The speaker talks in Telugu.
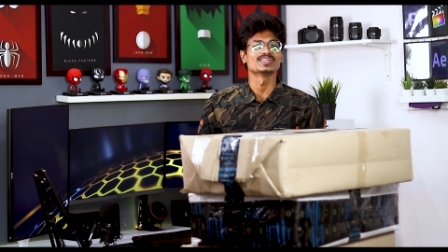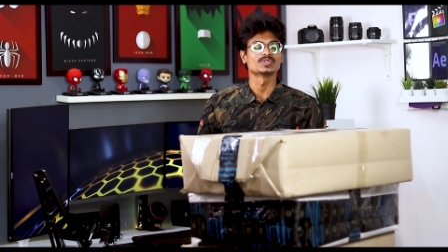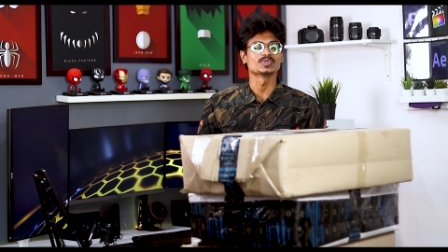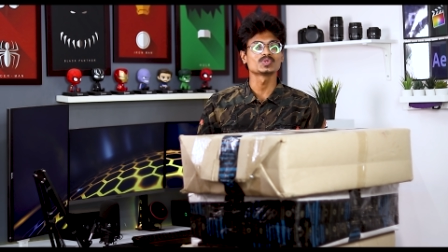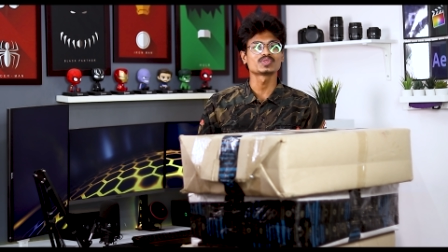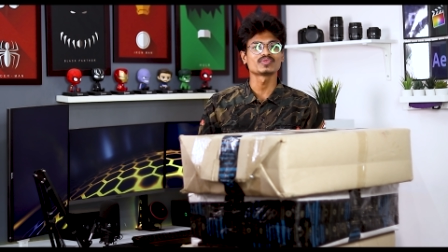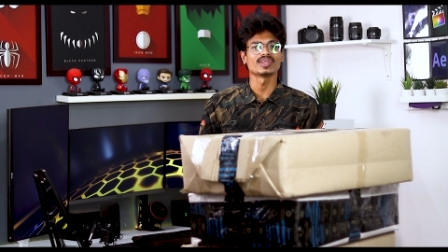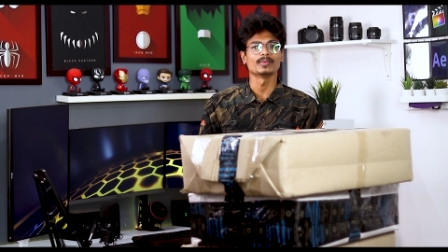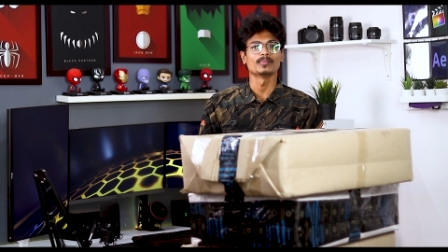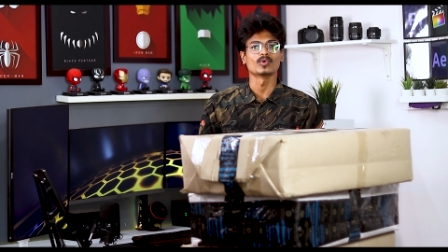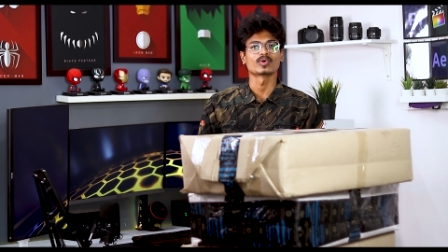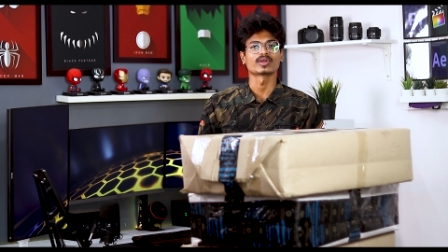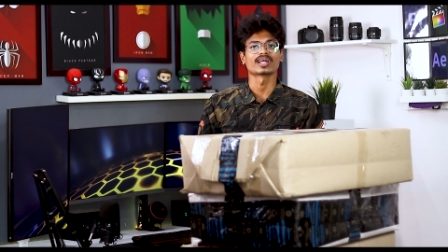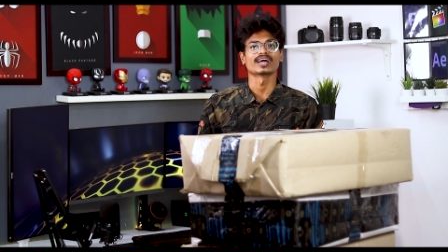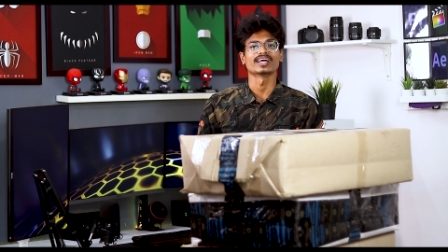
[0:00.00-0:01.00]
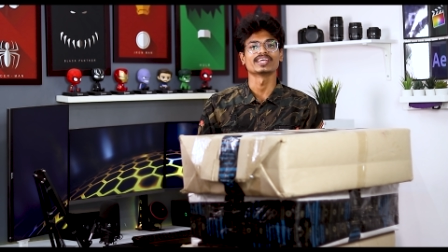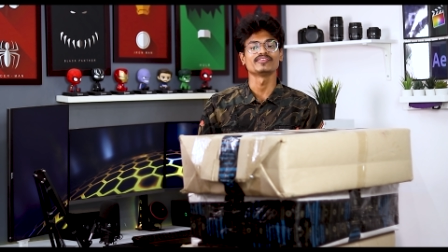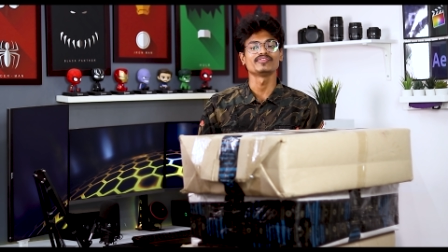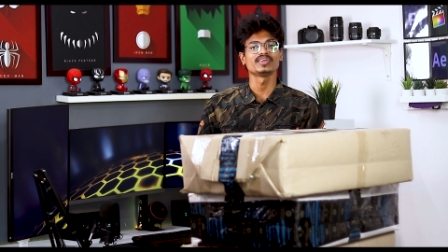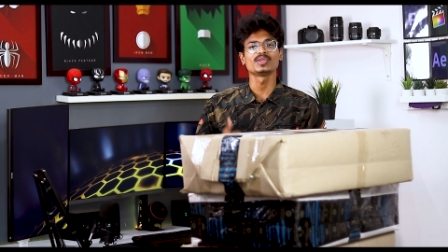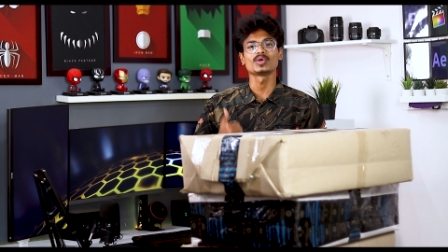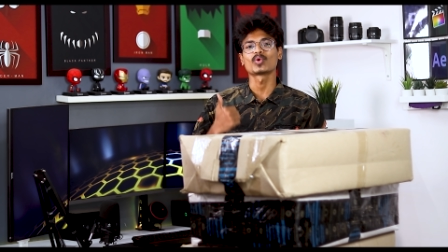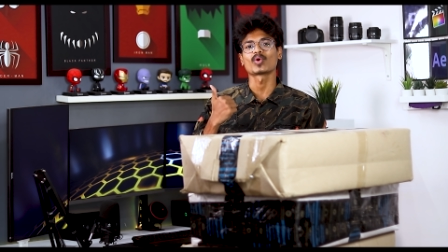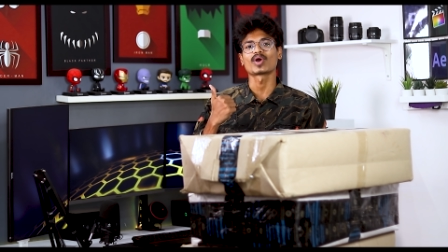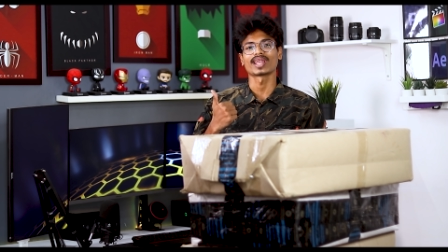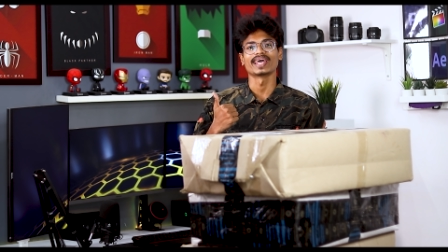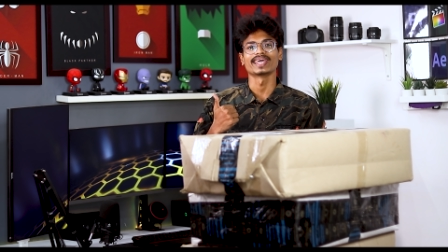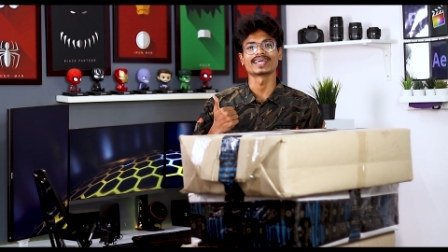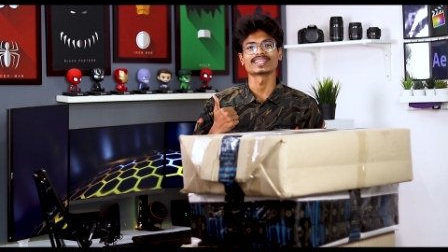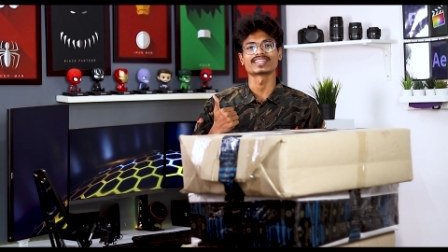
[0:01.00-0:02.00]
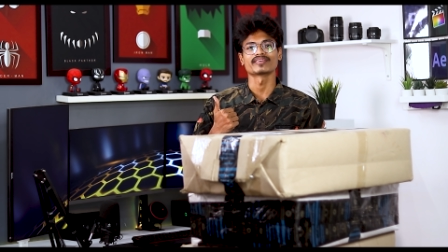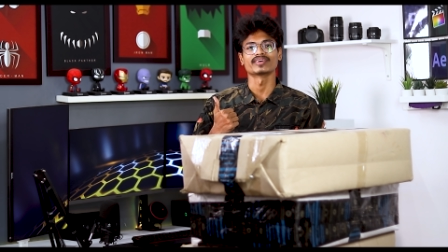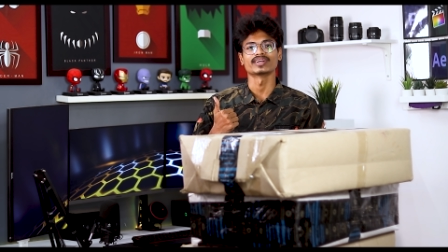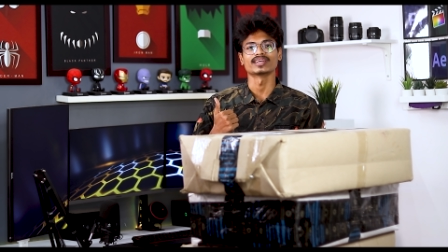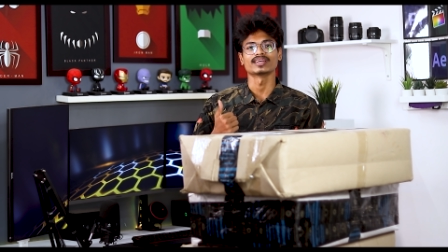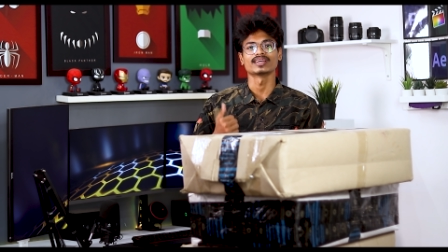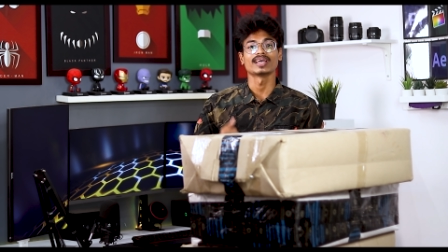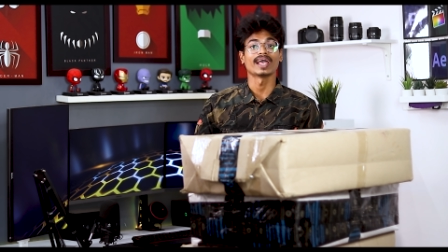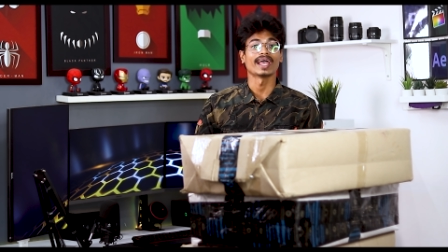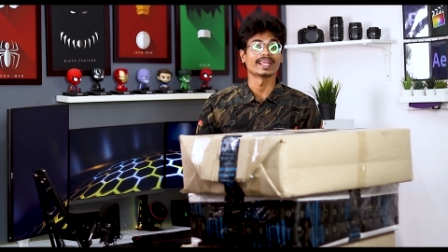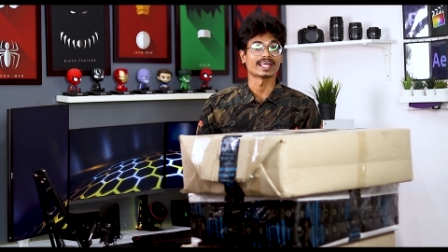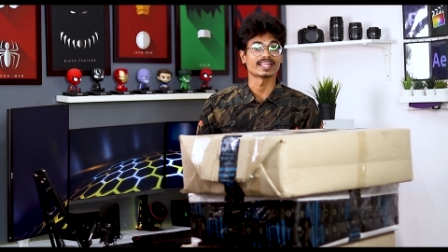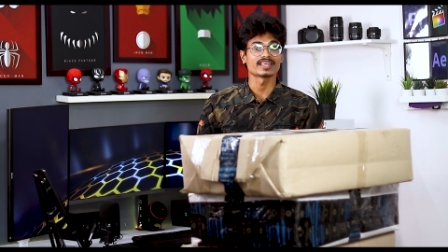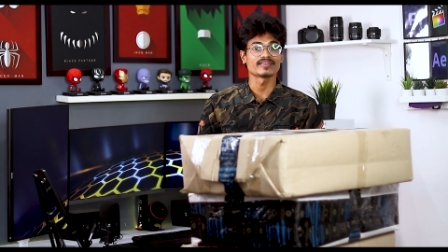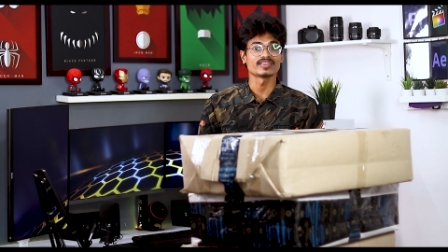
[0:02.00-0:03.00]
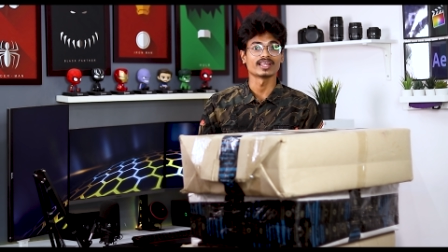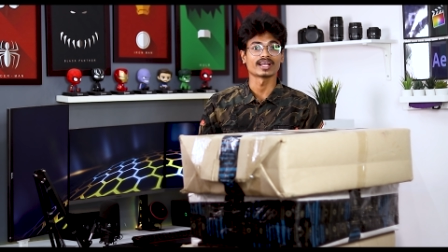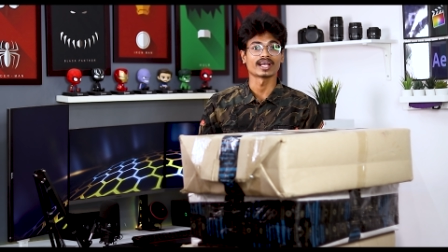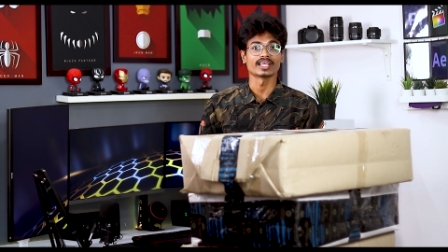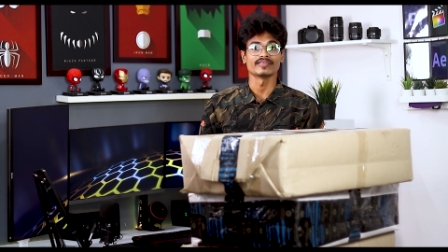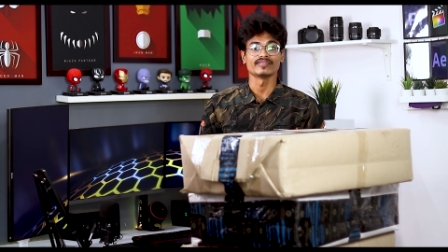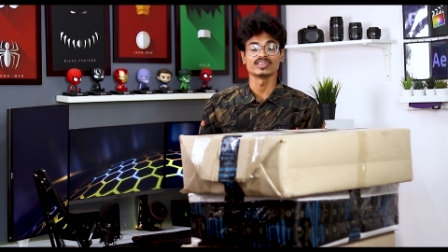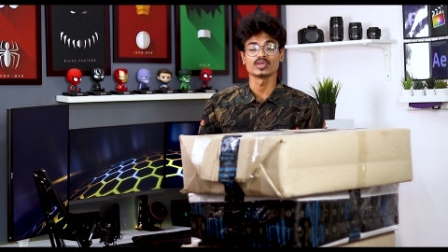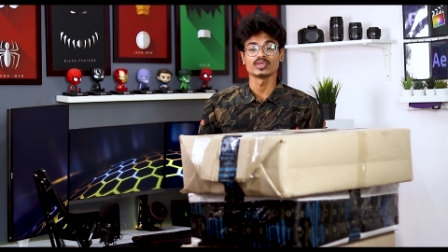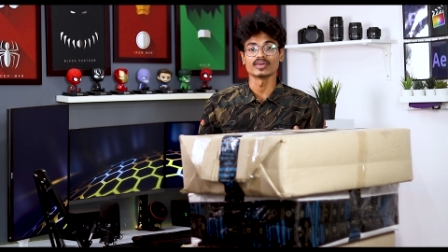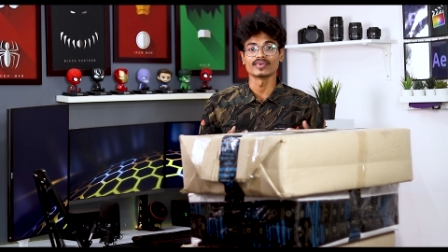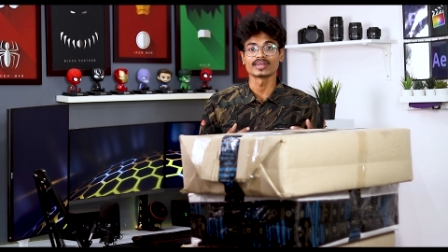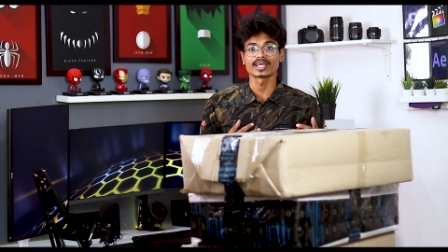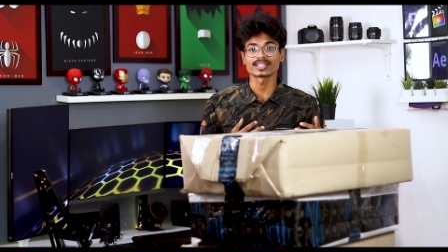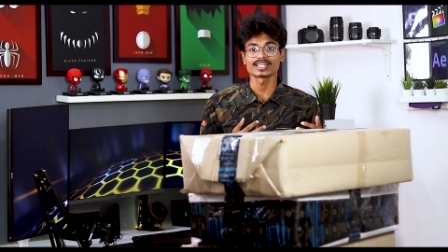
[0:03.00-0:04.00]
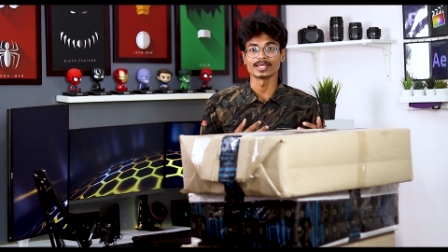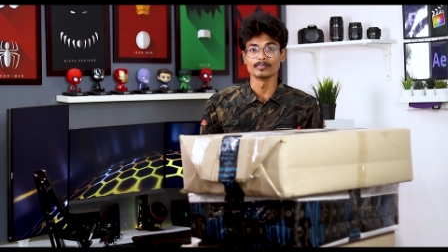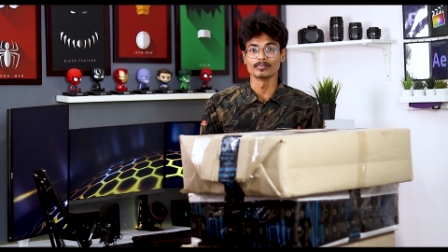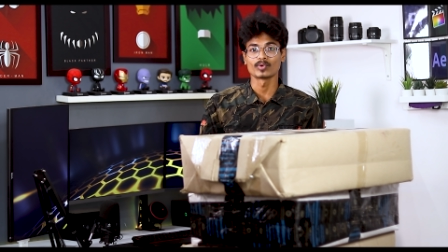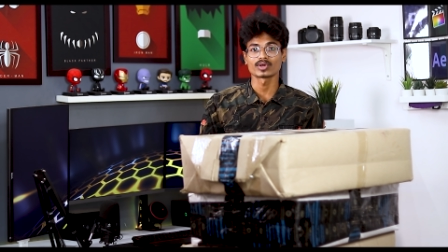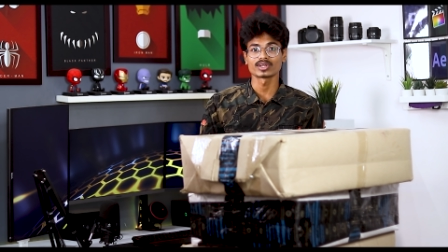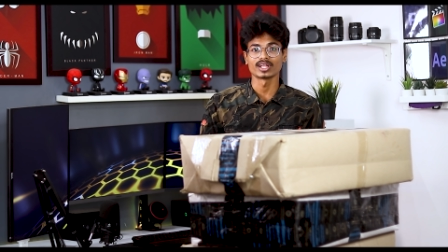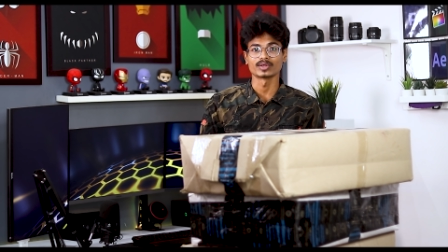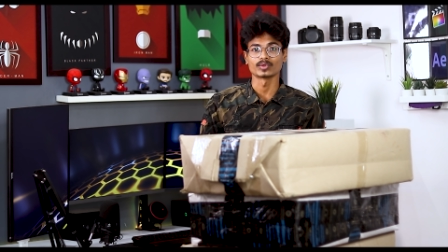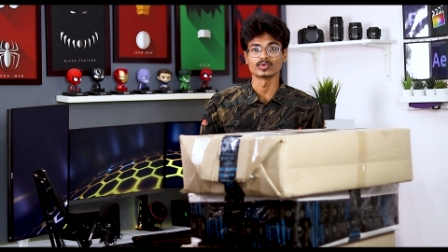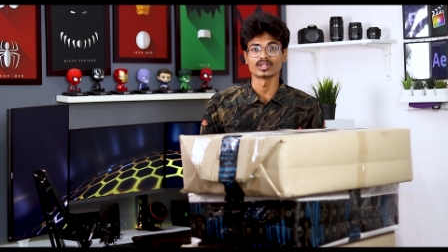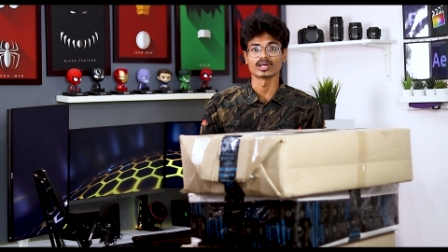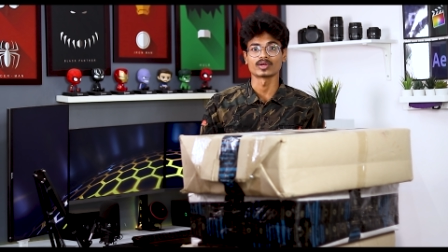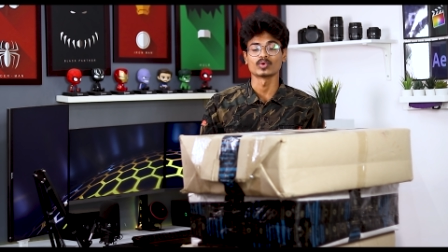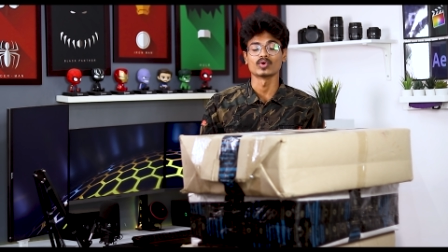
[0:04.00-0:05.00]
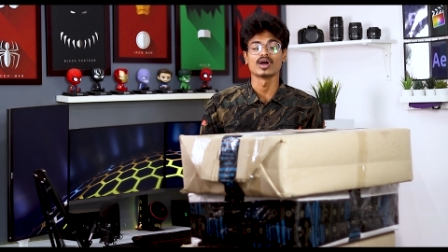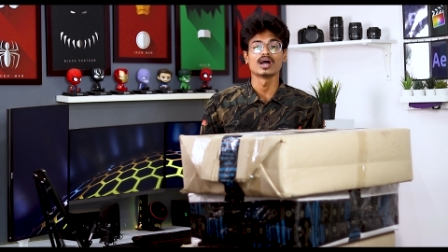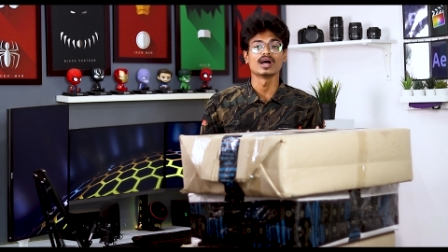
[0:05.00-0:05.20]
చూసి వెళ్ళిపోకుండా ఈ వీడియోకి ఒక లైక్ అయితే ఇవ్వండి అండ్ అదేవిధంగా ఈ వీడియో ఎవరికైతే ఇంపార్టెంట్ అనుకున్నారో